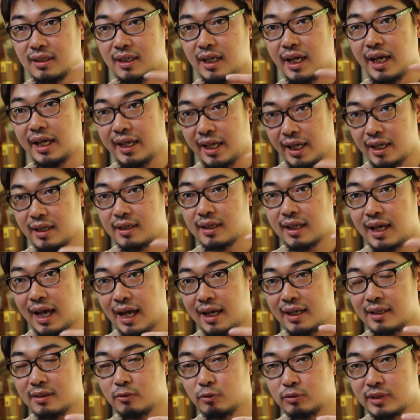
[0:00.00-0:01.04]
ไอ้กา
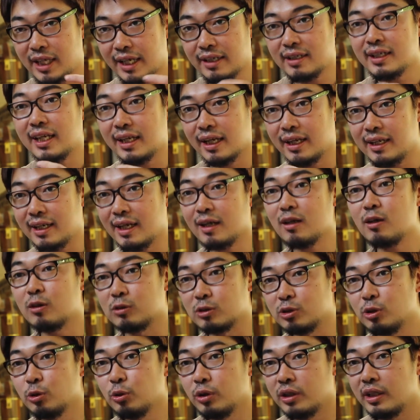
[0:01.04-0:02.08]
รเทคนิคอันเนี้ยของ
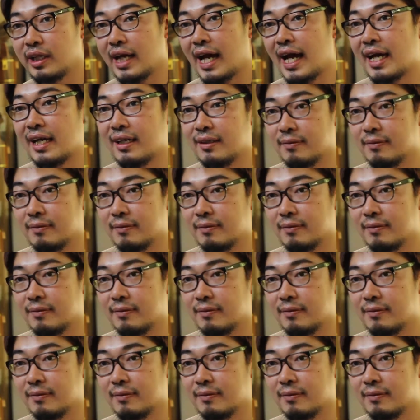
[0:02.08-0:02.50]
ทุนได้